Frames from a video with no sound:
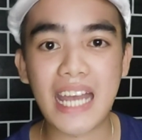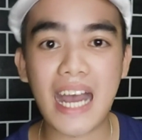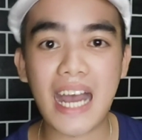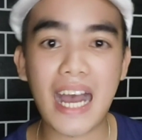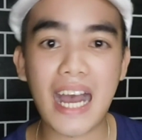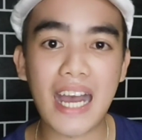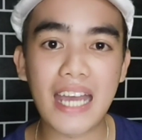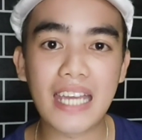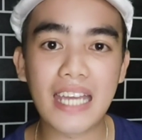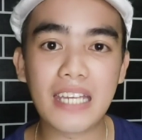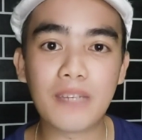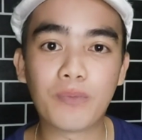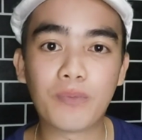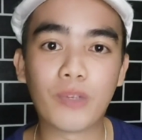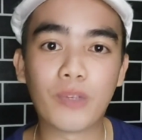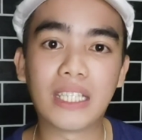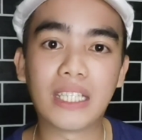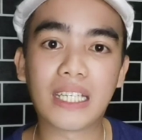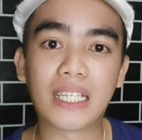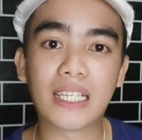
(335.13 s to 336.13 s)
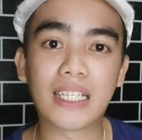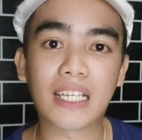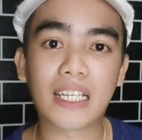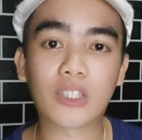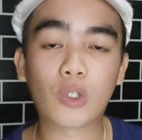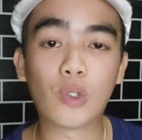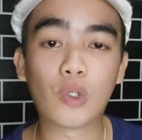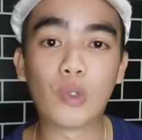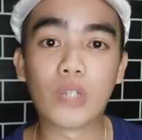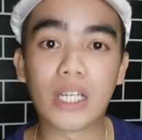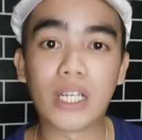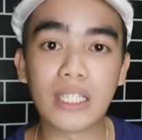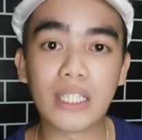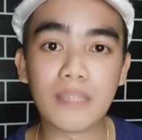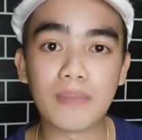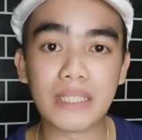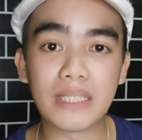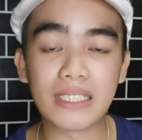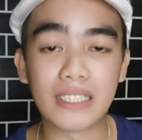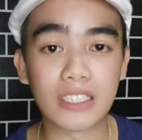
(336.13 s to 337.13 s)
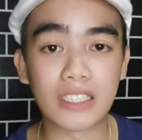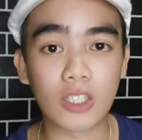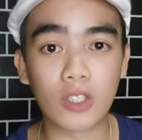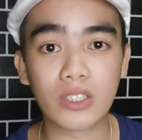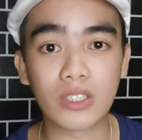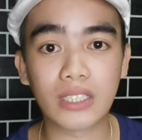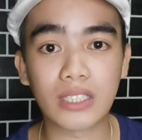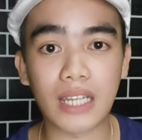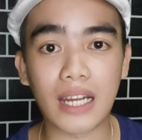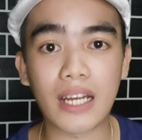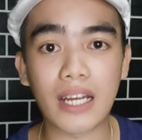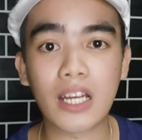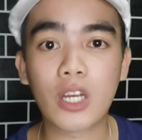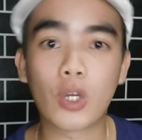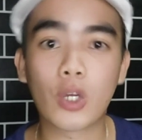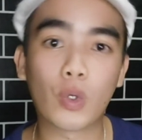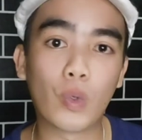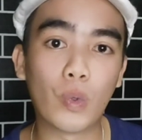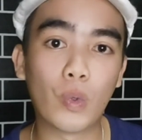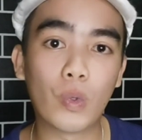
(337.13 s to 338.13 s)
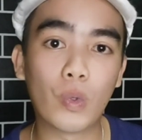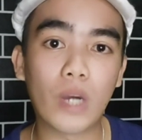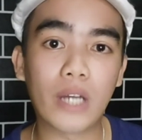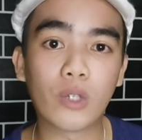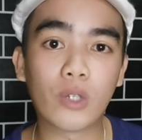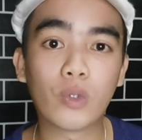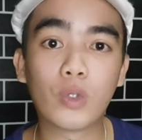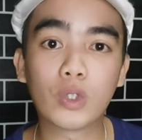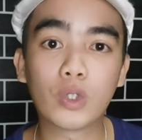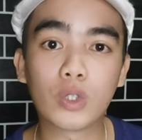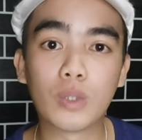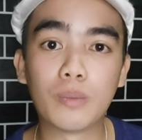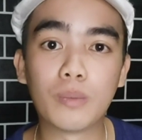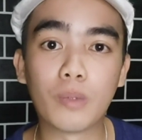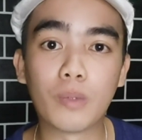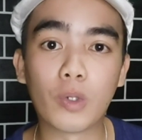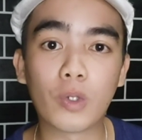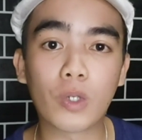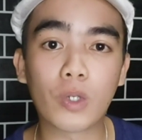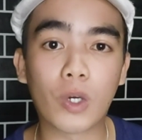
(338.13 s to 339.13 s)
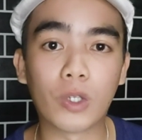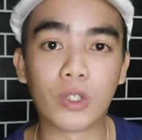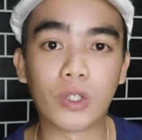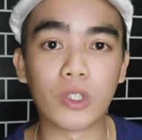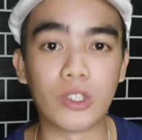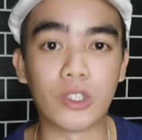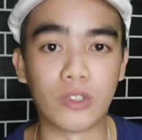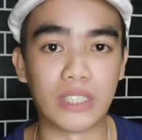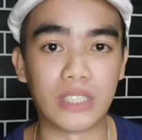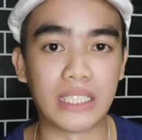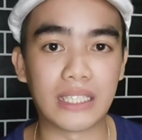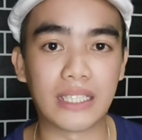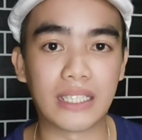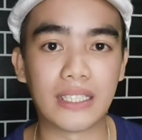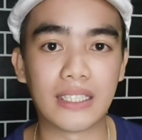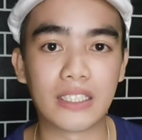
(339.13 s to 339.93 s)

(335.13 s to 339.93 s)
ay pwede ka nang tulungan ni Miss Lisondra kung anong gusto mong condo unit.